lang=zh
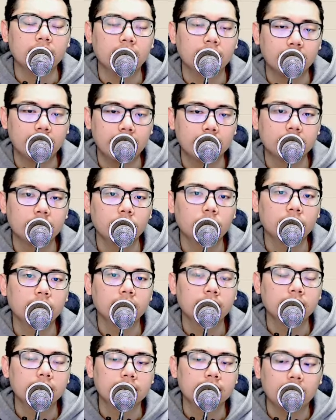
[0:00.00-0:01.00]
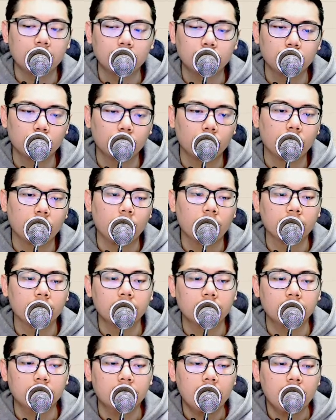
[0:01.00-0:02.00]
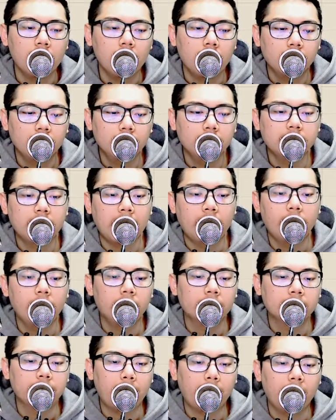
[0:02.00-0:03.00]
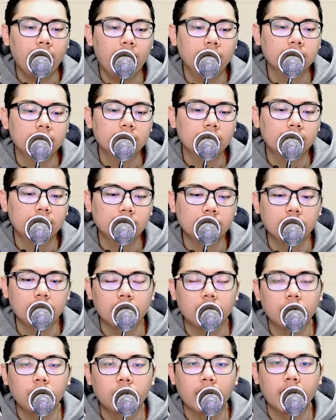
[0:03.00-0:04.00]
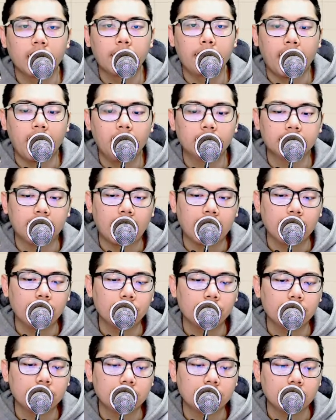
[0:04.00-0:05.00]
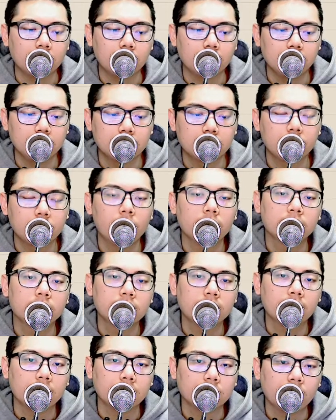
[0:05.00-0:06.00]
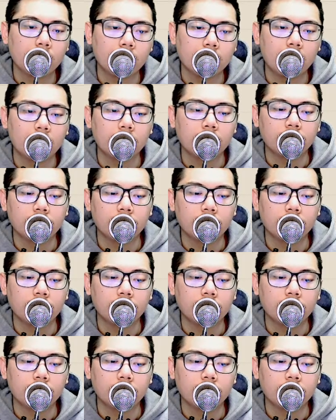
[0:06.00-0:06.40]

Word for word: 的，你可以针对这些清单去做做功课。第三，会有盘后的即兴的 Q A 跟盘后解答疑问的时间。第四，会有私房策略交易